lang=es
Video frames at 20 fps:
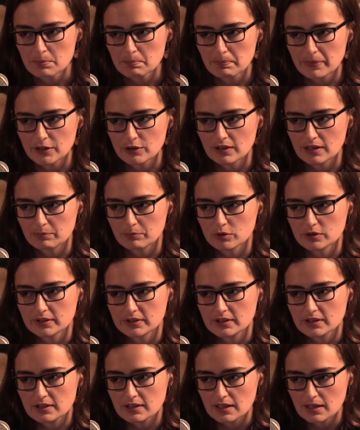pero la
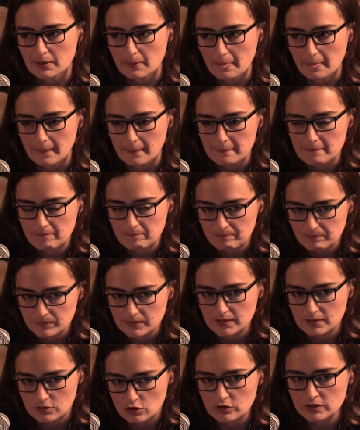política
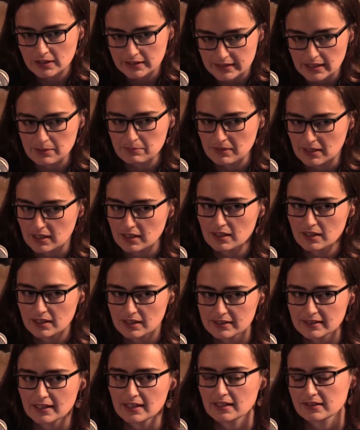con el tema
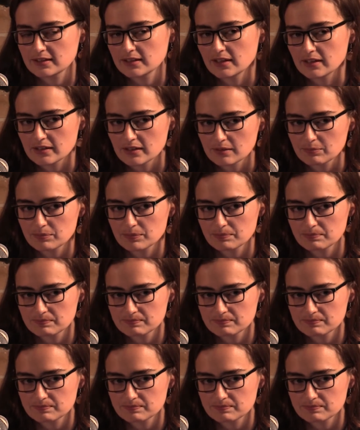de la tierra